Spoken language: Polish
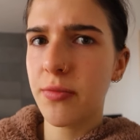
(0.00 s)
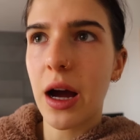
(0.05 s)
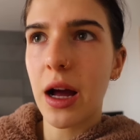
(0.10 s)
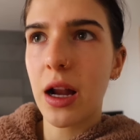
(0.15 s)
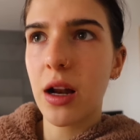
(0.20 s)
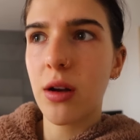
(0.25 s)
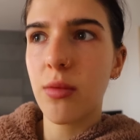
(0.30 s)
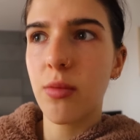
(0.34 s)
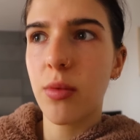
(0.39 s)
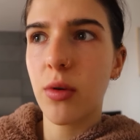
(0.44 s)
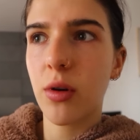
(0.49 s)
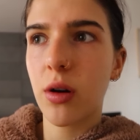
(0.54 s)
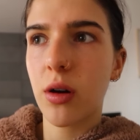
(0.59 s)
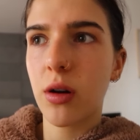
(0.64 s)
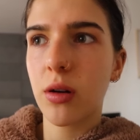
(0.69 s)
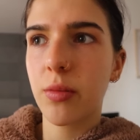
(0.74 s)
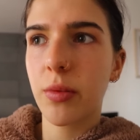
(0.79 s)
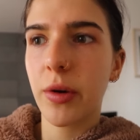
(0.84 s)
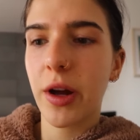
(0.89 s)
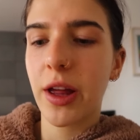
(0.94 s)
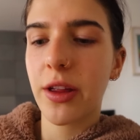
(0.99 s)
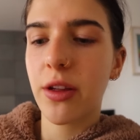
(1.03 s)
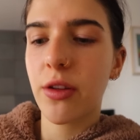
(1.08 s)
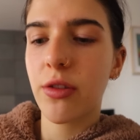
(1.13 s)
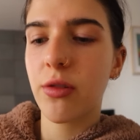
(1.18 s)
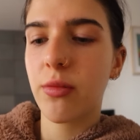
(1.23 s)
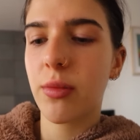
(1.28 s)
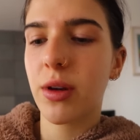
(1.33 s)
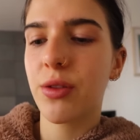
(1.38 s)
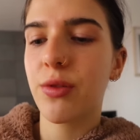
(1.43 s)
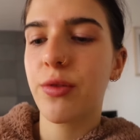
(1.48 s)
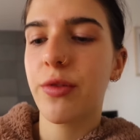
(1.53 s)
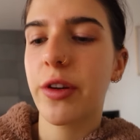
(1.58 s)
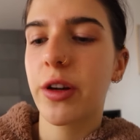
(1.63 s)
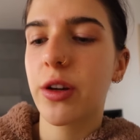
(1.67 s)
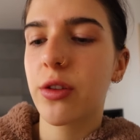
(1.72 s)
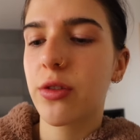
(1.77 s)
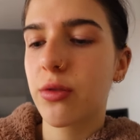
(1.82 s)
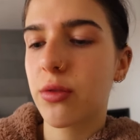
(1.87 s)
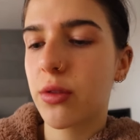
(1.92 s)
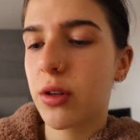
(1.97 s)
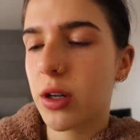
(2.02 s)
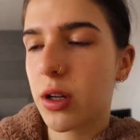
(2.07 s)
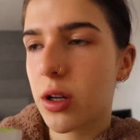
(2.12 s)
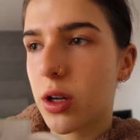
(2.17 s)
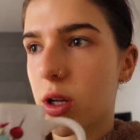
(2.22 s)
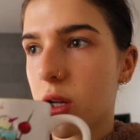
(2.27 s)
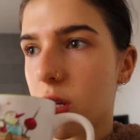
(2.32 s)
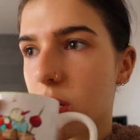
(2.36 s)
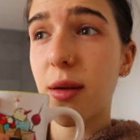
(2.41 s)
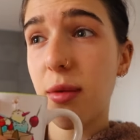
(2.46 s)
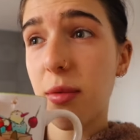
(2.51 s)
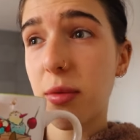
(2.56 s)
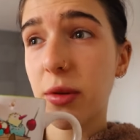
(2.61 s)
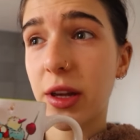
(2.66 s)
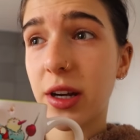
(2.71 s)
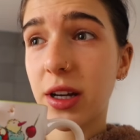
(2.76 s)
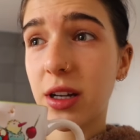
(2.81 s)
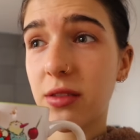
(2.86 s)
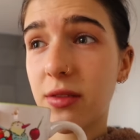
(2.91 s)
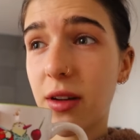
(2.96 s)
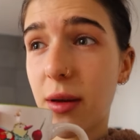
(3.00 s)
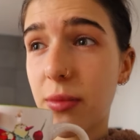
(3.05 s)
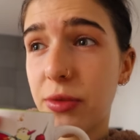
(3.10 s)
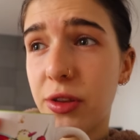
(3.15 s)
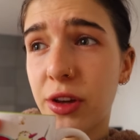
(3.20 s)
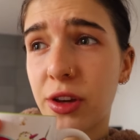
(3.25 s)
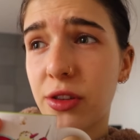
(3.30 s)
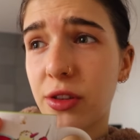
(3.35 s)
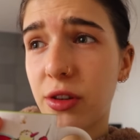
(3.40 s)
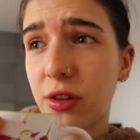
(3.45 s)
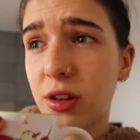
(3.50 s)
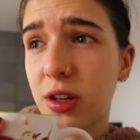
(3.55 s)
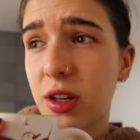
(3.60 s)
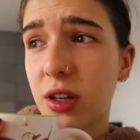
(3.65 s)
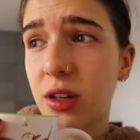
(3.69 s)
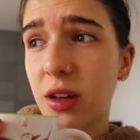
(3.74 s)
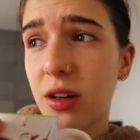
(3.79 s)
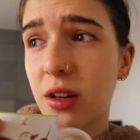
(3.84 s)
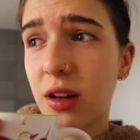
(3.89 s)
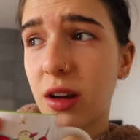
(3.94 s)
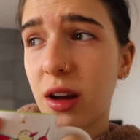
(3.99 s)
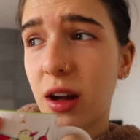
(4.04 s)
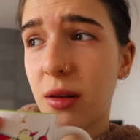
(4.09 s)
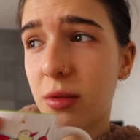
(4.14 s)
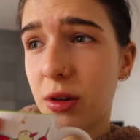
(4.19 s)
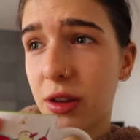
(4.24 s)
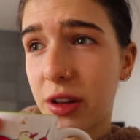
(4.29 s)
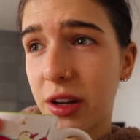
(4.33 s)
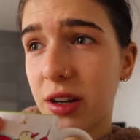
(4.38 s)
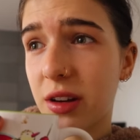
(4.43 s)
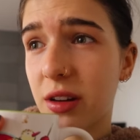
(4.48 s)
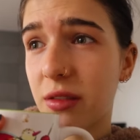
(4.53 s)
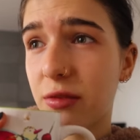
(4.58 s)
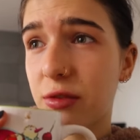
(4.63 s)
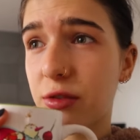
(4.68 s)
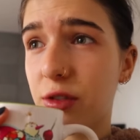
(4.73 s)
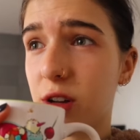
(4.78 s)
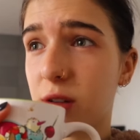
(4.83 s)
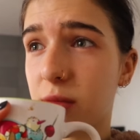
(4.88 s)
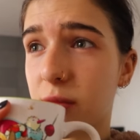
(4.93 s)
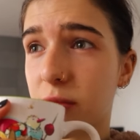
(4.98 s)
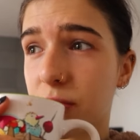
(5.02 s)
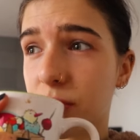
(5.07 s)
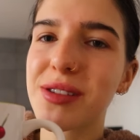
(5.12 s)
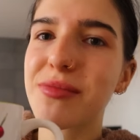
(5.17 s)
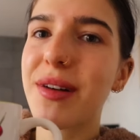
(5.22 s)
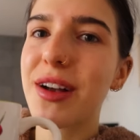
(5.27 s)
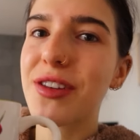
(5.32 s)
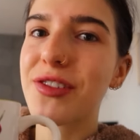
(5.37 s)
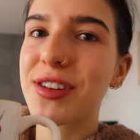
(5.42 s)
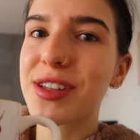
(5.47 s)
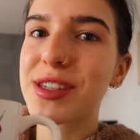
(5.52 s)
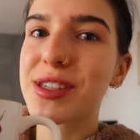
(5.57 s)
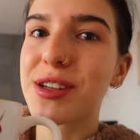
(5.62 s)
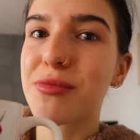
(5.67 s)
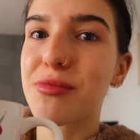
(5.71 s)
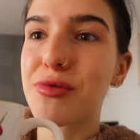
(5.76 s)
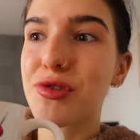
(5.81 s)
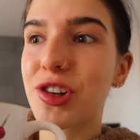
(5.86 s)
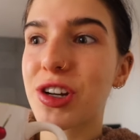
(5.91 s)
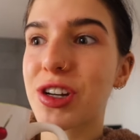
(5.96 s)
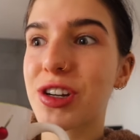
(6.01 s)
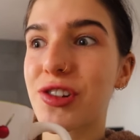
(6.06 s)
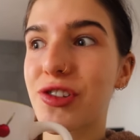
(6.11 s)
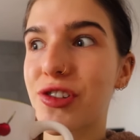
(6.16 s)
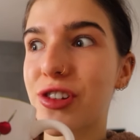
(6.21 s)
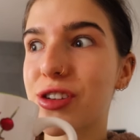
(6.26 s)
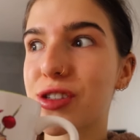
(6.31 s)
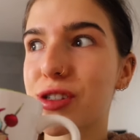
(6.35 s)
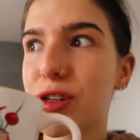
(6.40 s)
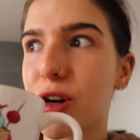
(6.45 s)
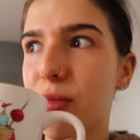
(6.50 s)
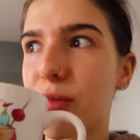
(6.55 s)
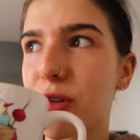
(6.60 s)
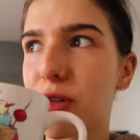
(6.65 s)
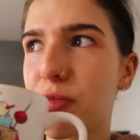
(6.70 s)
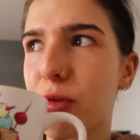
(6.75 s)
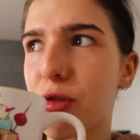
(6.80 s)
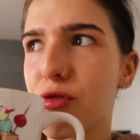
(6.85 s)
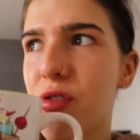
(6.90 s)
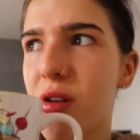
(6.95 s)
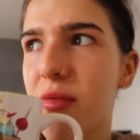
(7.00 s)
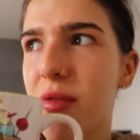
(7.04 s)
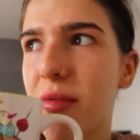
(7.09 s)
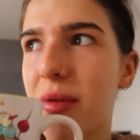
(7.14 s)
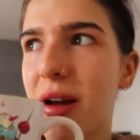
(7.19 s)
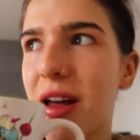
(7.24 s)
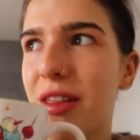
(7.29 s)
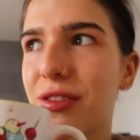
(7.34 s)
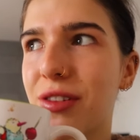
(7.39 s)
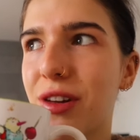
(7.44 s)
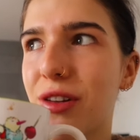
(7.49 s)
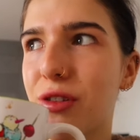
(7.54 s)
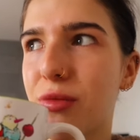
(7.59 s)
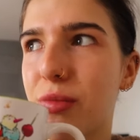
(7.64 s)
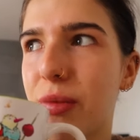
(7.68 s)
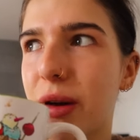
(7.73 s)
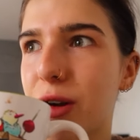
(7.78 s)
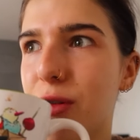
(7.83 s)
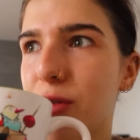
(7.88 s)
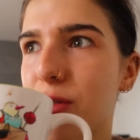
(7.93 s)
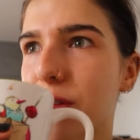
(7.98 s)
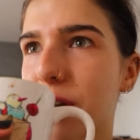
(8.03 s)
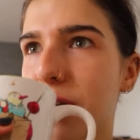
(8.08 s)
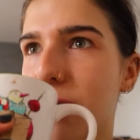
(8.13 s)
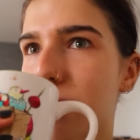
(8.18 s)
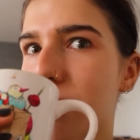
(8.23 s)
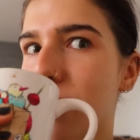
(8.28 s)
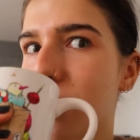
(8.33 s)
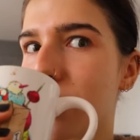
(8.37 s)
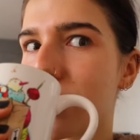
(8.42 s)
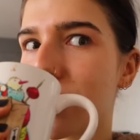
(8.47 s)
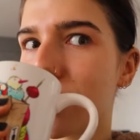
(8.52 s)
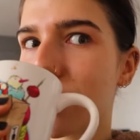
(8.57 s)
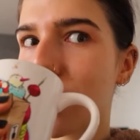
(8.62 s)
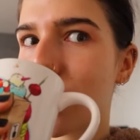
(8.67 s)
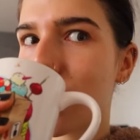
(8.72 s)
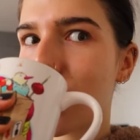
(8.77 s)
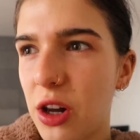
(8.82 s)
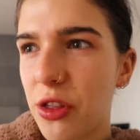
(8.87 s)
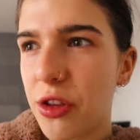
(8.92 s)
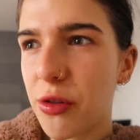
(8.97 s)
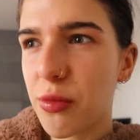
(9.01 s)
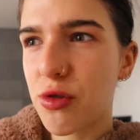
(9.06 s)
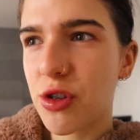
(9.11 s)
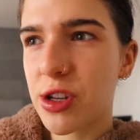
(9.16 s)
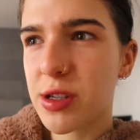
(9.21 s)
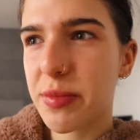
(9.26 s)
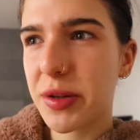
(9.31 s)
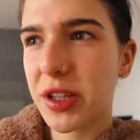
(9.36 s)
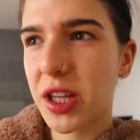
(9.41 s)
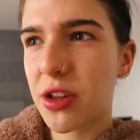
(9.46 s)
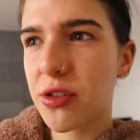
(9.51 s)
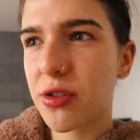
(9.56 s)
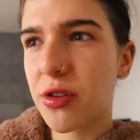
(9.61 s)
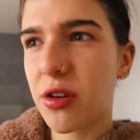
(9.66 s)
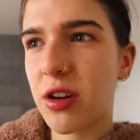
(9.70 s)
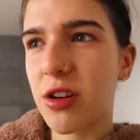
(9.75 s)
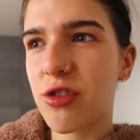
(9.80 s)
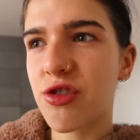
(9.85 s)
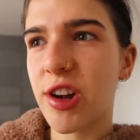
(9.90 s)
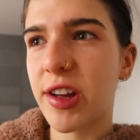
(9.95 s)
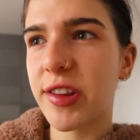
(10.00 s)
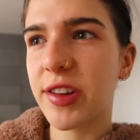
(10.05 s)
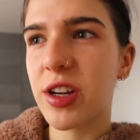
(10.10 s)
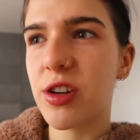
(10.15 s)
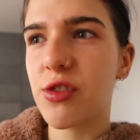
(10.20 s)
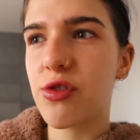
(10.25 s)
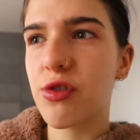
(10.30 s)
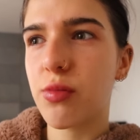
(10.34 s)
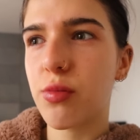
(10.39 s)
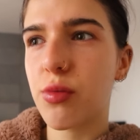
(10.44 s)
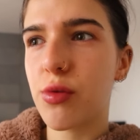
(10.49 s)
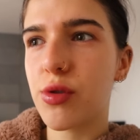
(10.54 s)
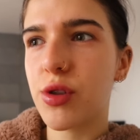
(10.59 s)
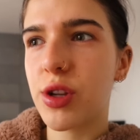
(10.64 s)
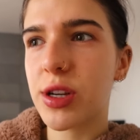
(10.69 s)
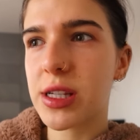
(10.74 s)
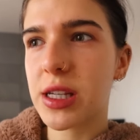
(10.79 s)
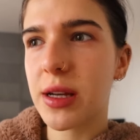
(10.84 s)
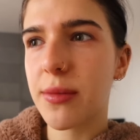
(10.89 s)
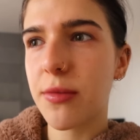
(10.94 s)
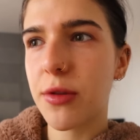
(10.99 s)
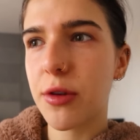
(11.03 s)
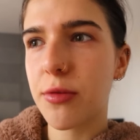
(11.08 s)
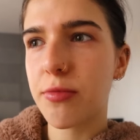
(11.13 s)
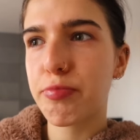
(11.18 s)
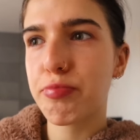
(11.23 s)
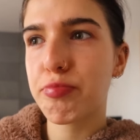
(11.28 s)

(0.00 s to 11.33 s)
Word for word: albo pojadę do manufaktury, albo ponagrywam TikToki, albo nagram film. Zobaczę, co muszę jeszcze zrobić. Poszłabym chętnie do parku trampolin, ale to muszę spytać koleżanki, czy pójdzie ze mną.